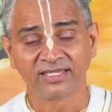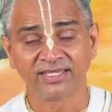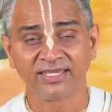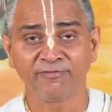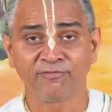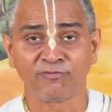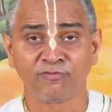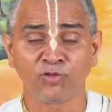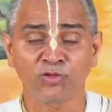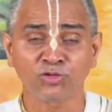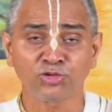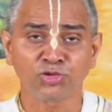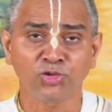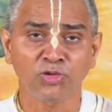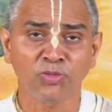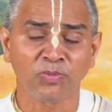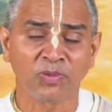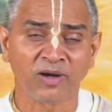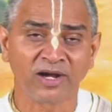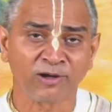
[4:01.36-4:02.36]
कि वो
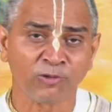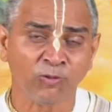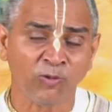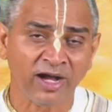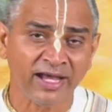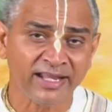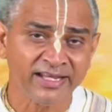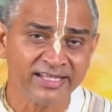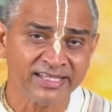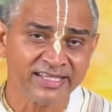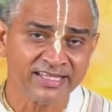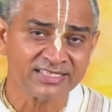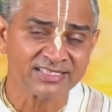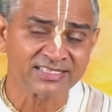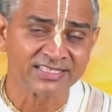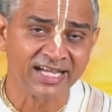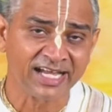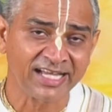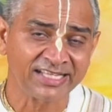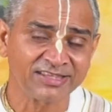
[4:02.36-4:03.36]
तो भगवान के
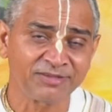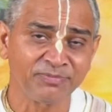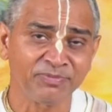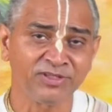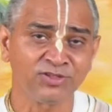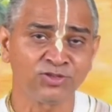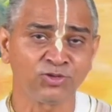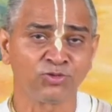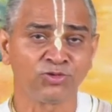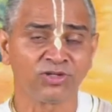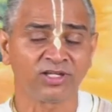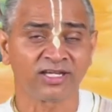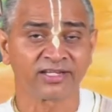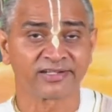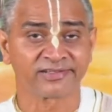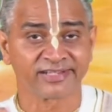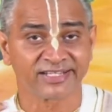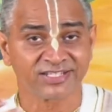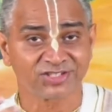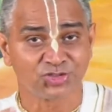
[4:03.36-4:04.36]
साथ में जो उनका
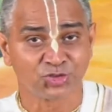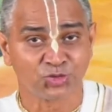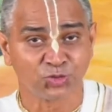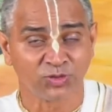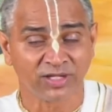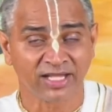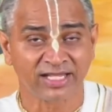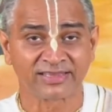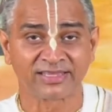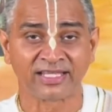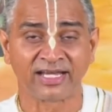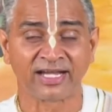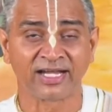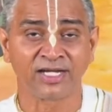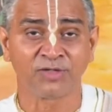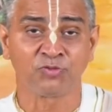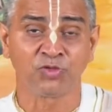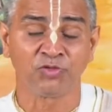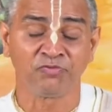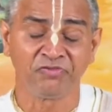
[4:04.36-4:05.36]
रस जुड़ा था
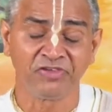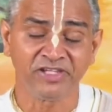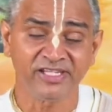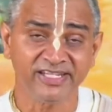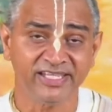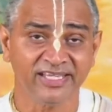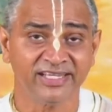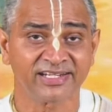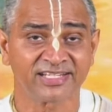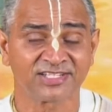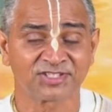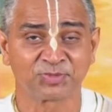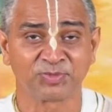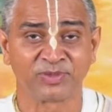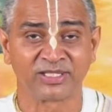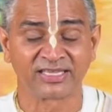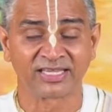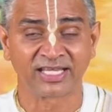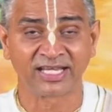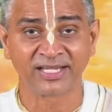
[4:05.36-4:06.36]
वो वीर्य रस
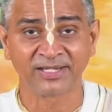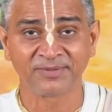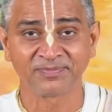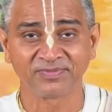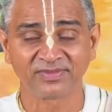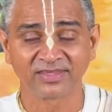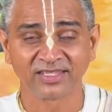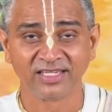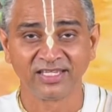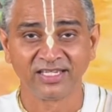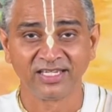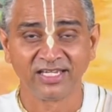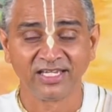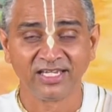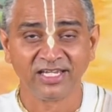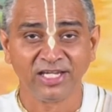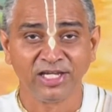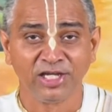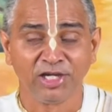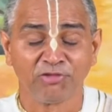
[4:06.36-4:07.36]
में था
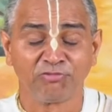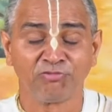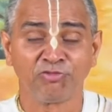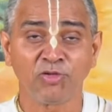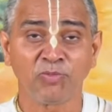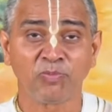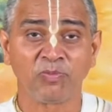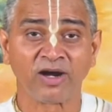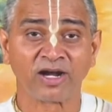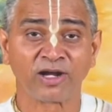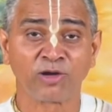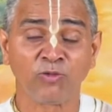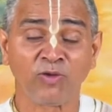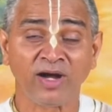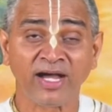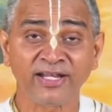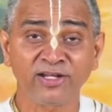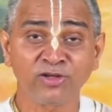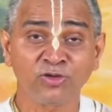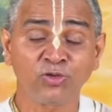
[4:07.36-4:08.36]
वो
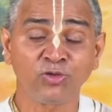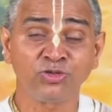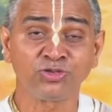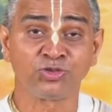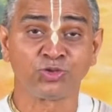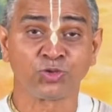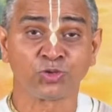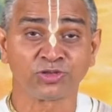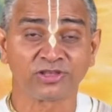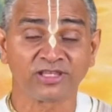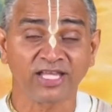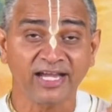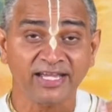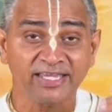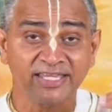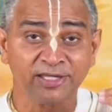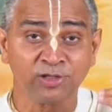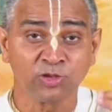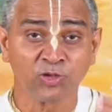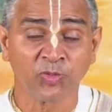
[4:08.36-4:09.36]
भगवान को योद्धा
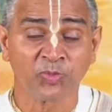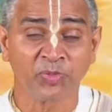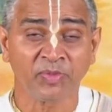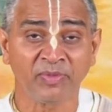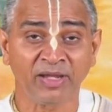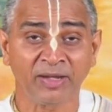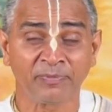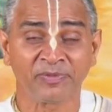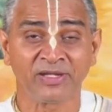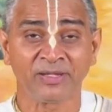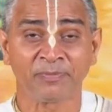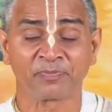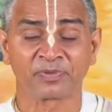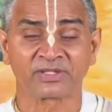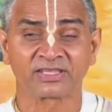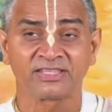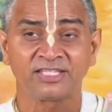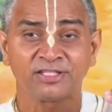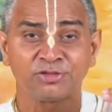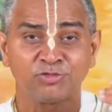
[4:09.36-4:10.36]
के रूप में अपने
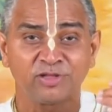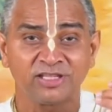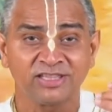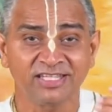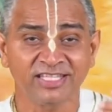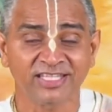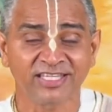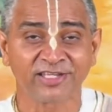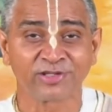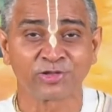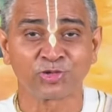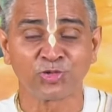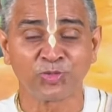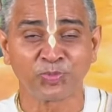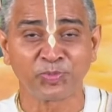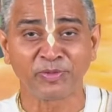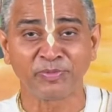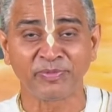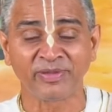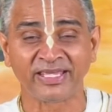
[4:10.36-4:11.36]
प्रतिद्वंदी के
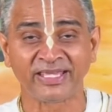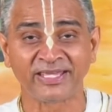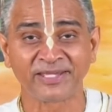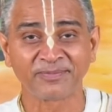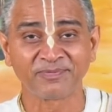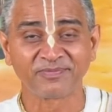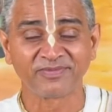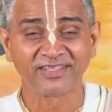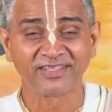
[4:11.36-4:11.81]
रूप में